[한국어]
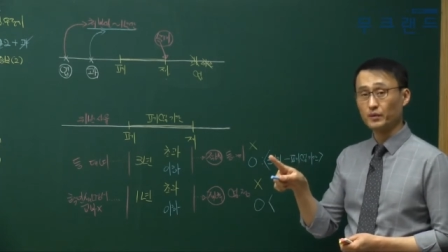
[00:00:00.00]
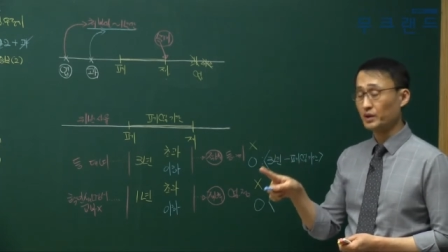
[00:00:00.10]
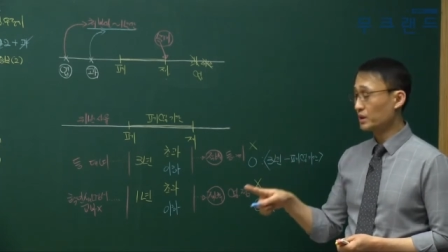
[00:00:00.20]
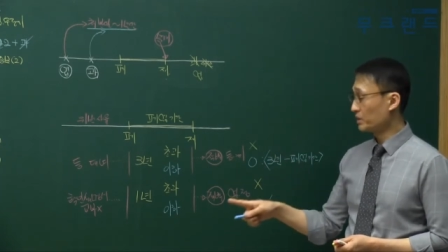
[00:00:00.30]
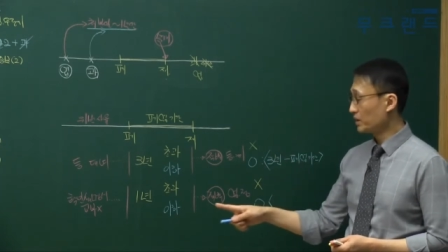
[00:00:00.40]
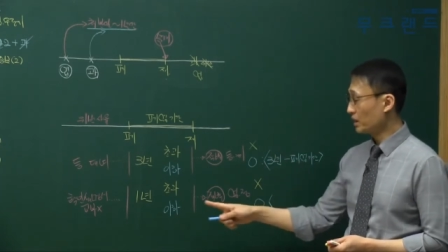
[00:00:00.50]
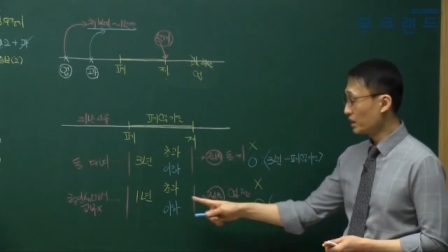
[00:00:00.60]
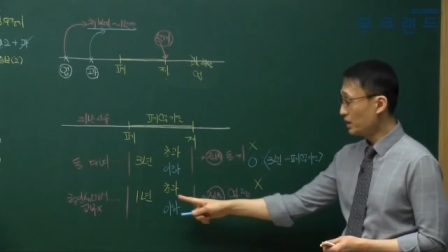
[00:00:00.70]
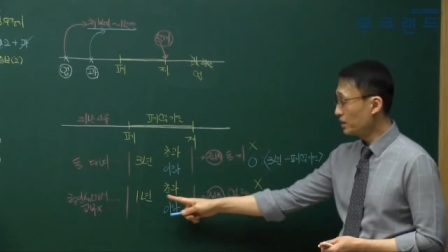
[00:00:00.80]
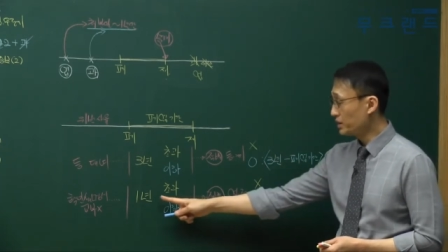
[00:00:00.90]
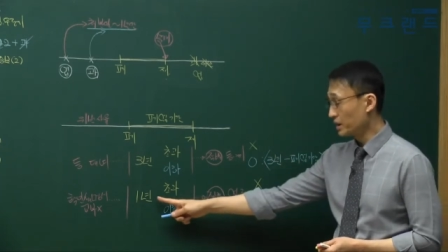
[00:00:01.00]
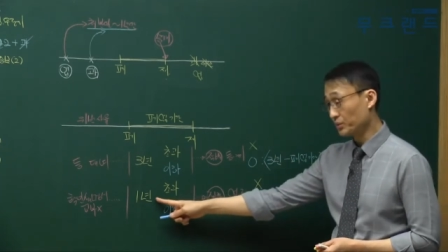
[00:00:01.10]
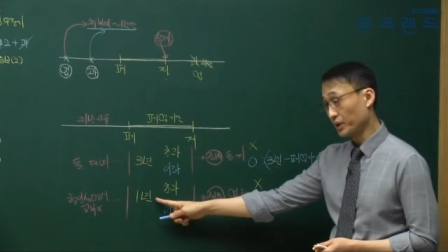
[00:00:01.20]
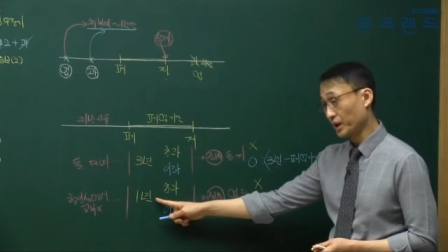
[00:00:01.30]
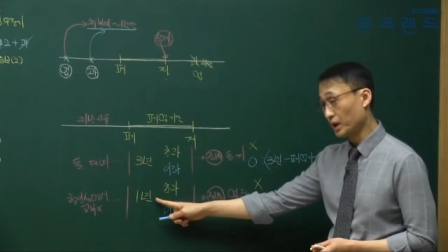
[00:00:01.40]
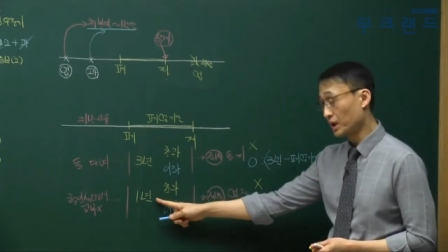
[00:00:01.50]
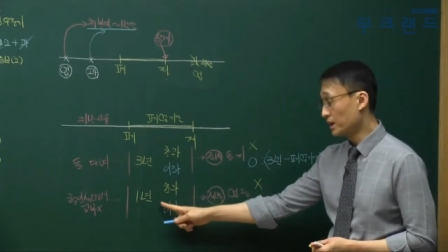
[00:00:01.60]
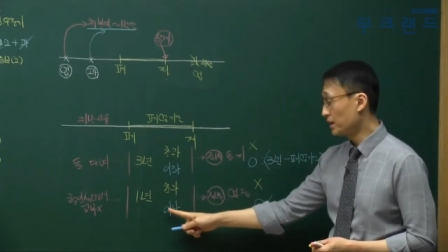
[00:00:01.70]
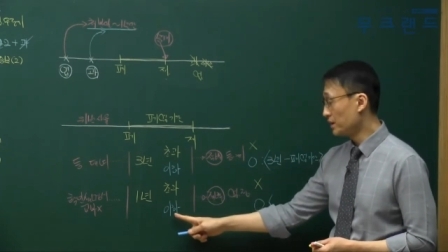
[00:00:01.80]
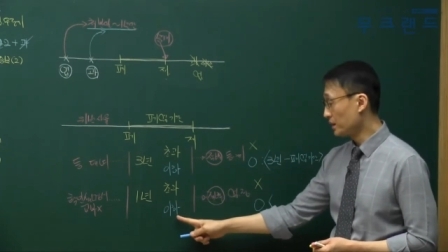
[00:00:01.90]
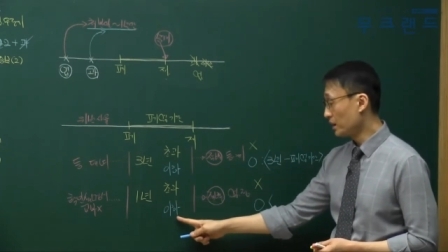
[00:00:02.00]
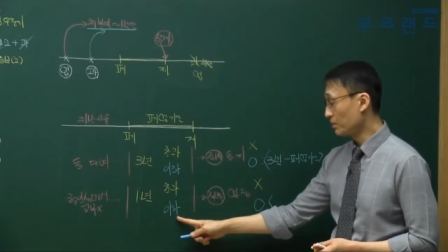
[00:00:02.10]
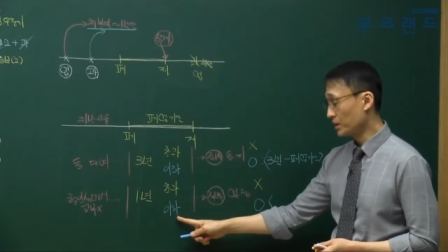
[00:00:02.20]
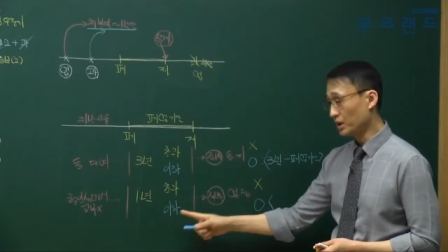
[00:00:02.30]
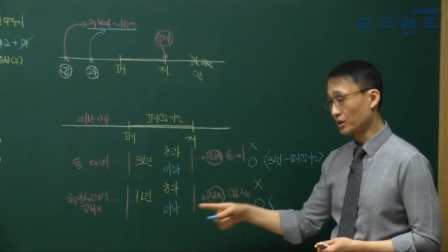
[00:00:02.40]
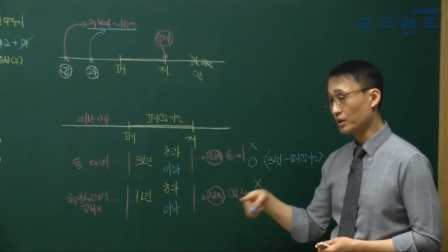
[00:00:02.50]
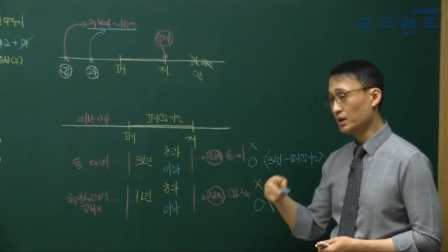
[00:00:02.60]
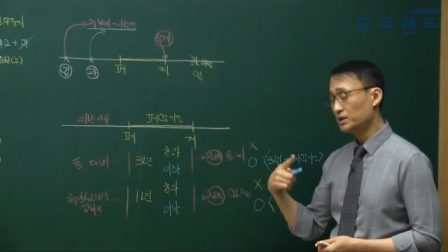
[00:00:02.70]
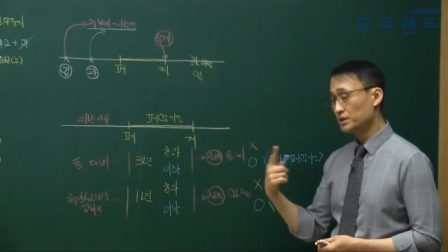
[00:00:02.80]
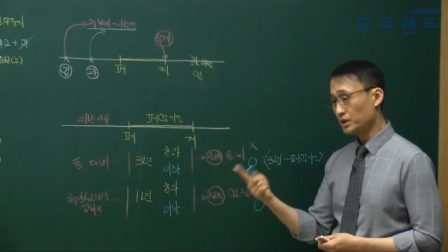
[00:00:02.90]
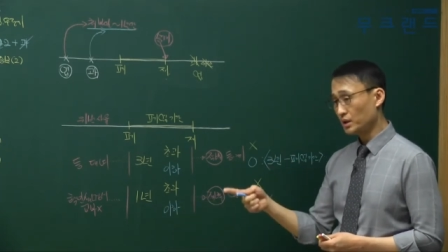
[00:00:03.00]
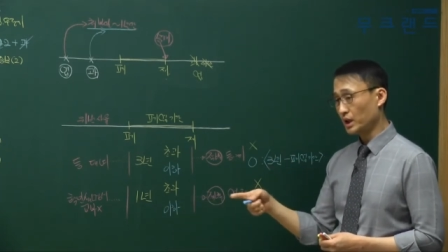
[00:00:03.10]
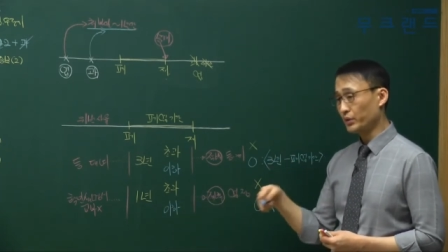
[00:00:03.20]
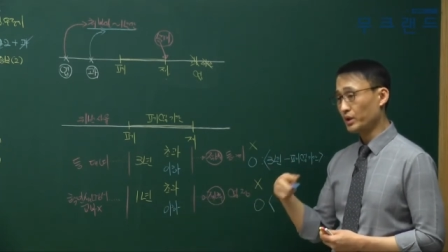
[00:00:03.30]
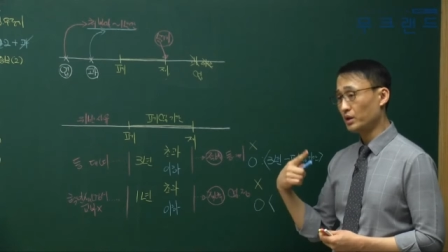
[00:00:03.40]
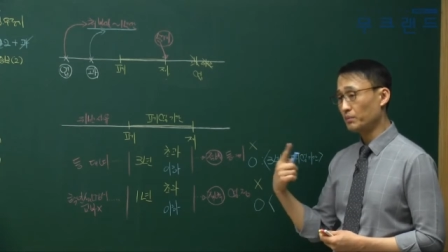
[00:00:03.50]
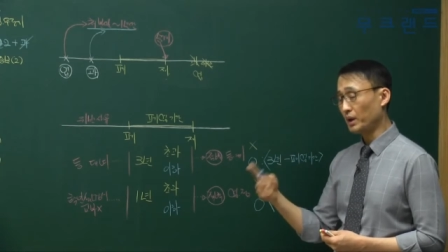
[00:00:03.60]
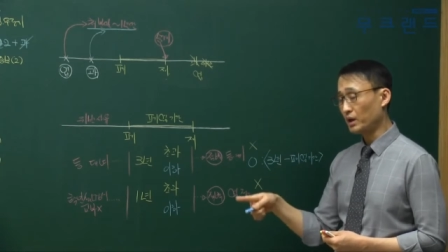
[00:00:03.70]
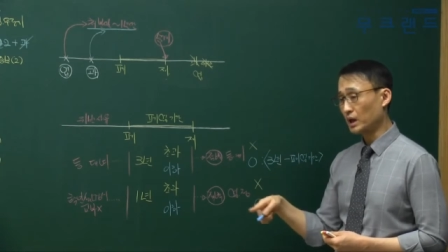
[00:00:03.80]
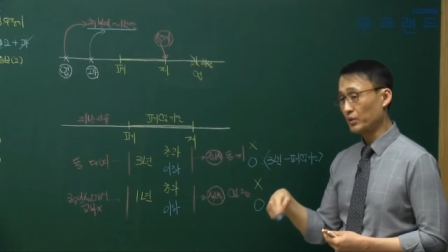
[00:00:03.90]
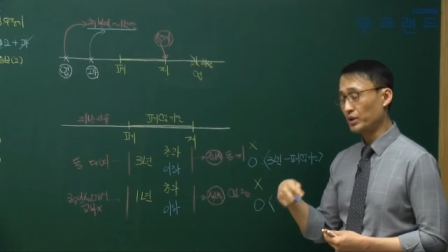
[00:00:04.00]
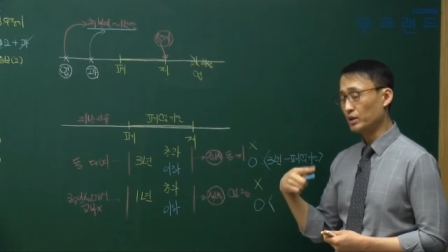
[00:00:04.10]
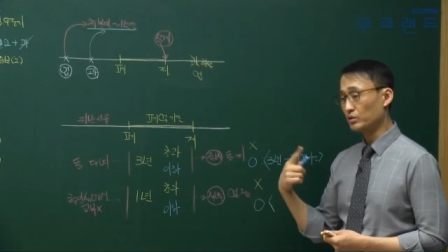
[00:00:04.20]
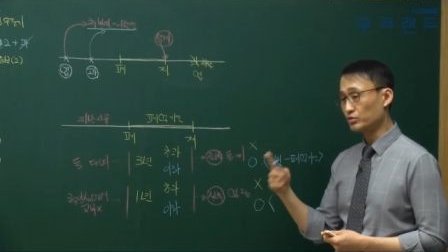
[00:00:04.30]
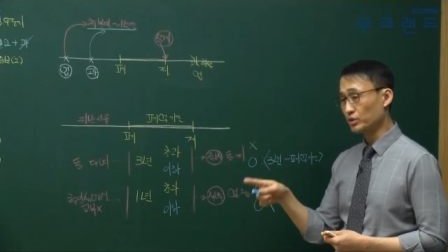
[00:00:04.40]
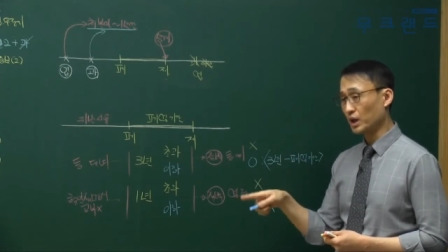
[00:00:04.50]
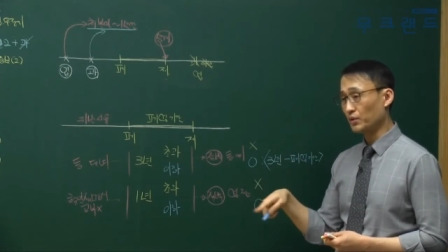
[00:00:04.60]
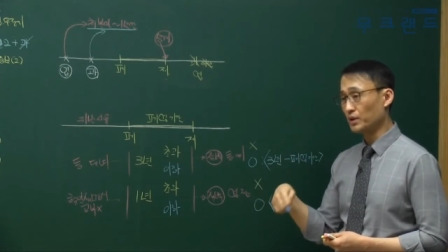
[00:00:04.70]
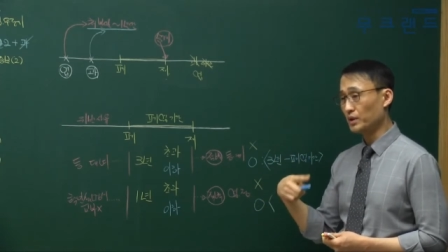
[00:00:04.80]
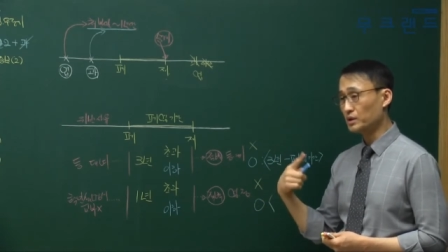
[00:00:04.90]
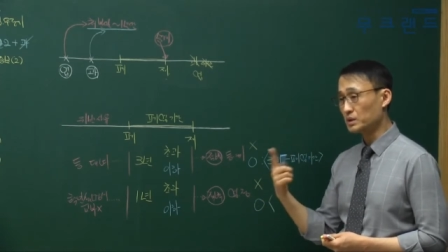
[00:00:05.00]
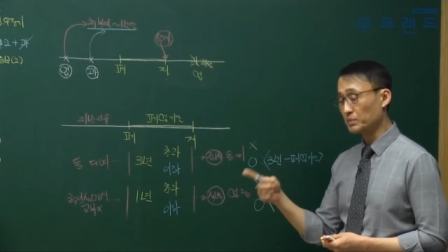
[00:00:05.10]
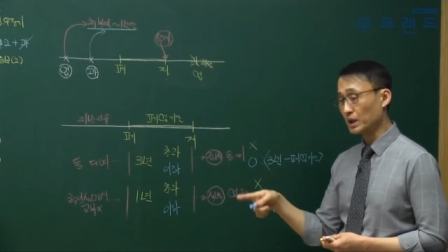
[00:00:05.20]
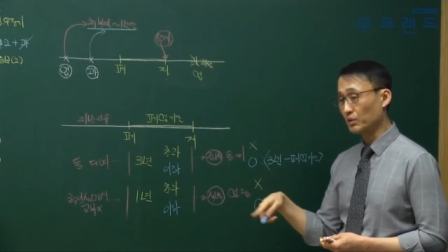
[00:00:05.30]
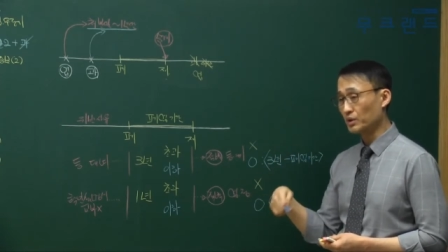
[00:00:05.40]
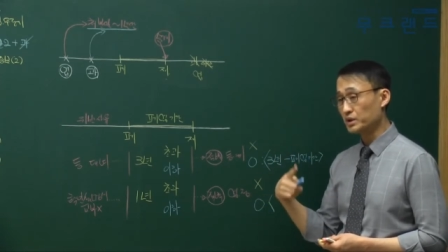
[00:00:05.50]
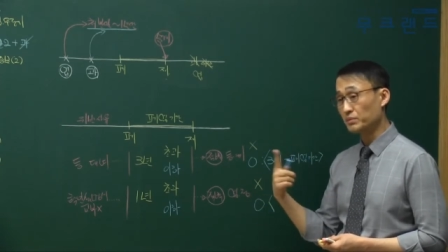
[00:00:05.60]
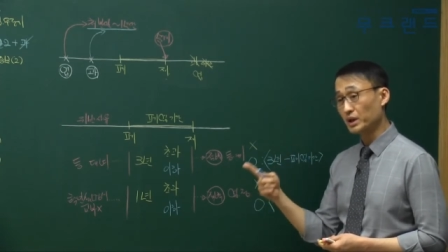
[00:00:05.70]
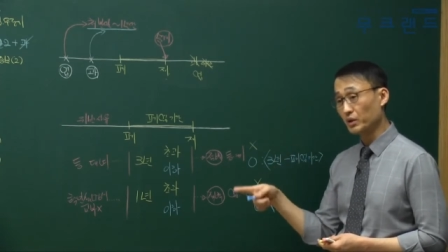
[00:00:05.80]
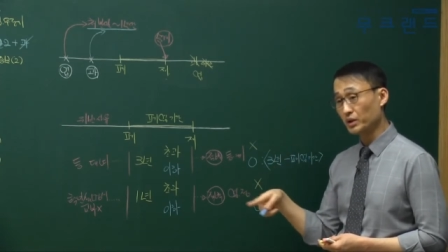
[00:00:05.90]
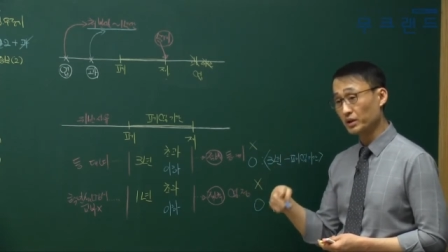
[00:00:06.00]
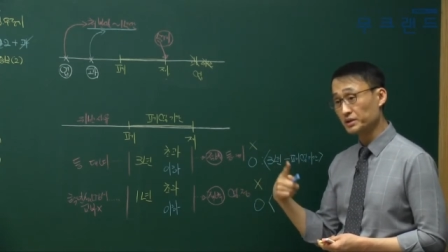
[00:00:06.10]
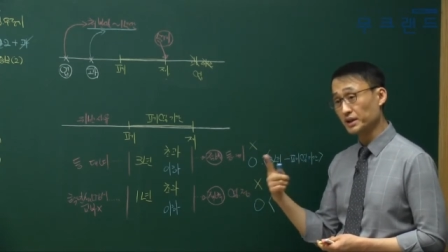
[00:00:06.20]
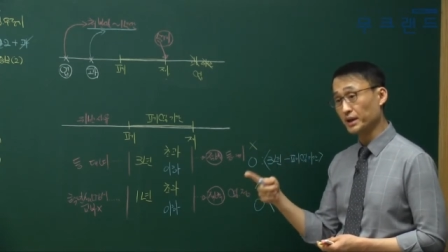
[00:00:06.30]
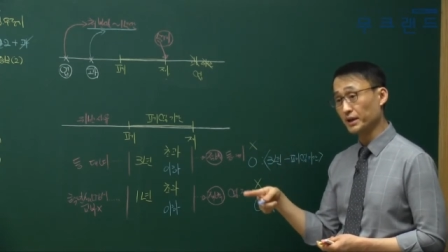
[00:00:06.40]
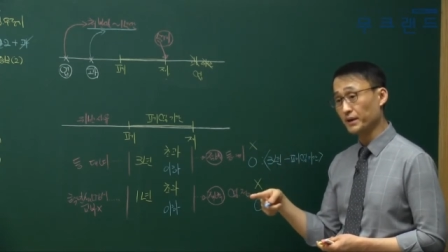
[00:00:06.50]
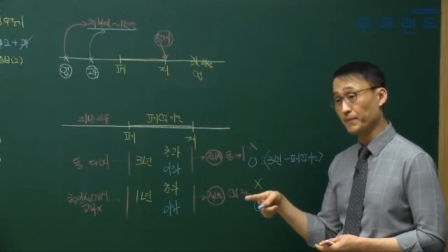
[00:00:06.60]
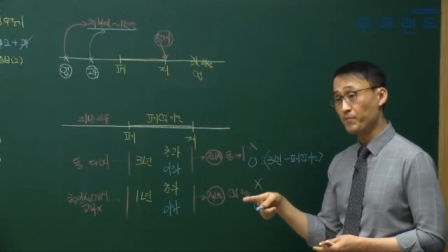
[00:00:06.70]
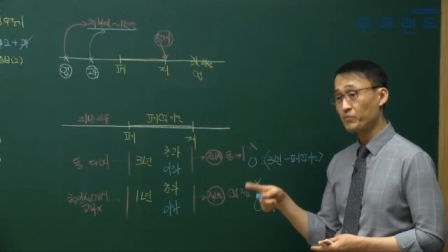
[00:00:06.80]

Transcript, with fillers: 왜냐하면 이게 1년이다 보니까 1년 이하면 7개월, 8개월, 9개월, 10개월, 11개월 이러잖아요.